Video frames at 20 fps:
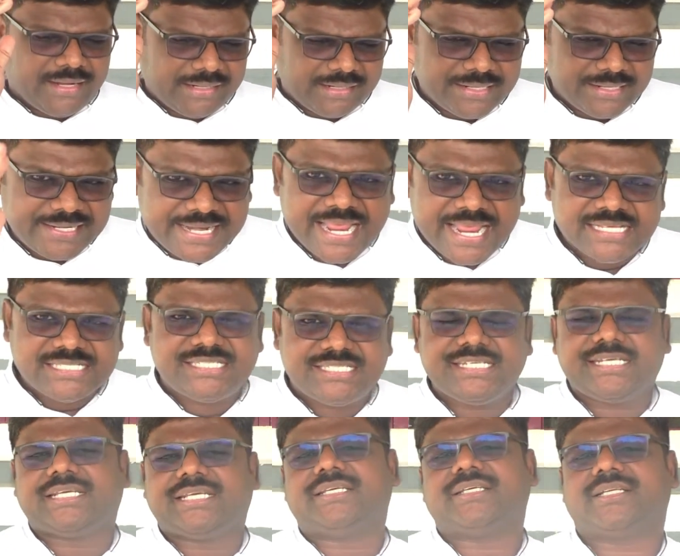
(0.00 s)
நீங்கள்
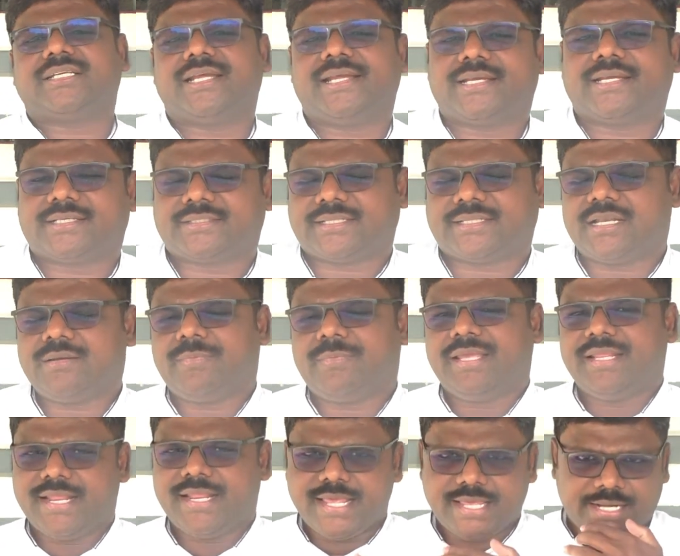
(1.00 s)
நேசிக்கிற
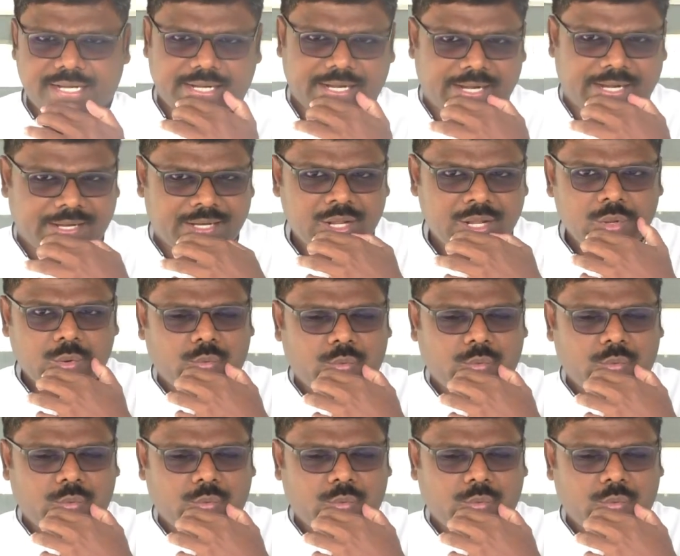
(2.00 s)
தன்மையில இருங்கள்